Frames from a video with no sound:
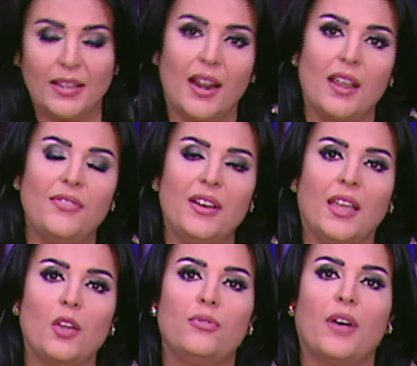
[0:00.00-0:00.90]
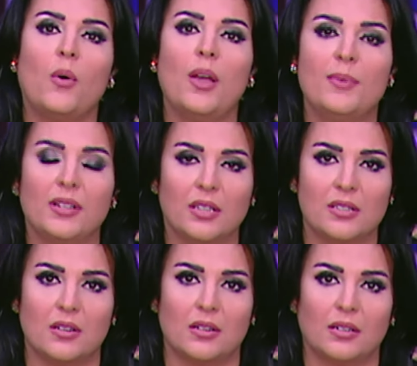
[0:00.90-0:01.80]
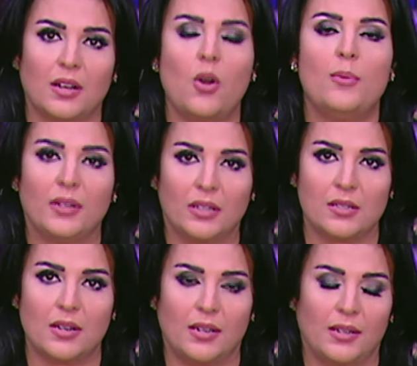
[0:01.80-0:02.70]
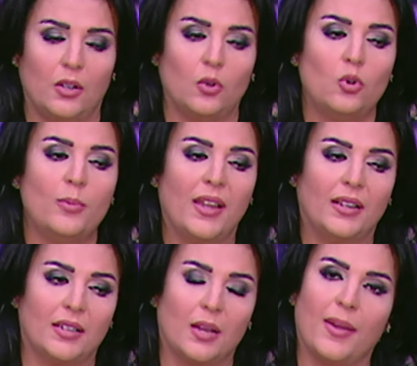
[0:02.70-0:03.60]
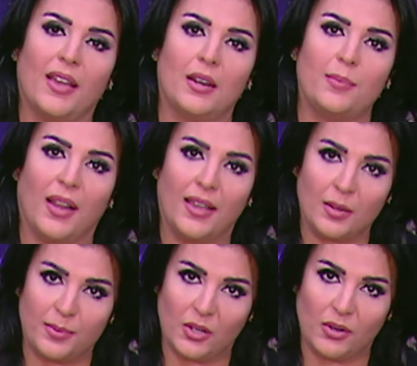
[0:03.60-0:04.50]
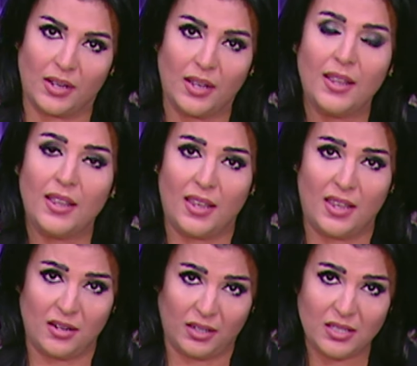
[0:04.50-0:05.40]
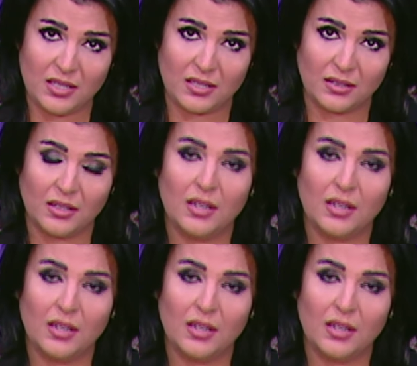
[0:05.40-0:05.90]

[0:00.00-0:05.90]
الالاف اللي كانوا في قوائم الانتظار قوائم الانتظار ايه الحكومه قالت يا جماعه احنا بنعالج بدواء آه، رخيص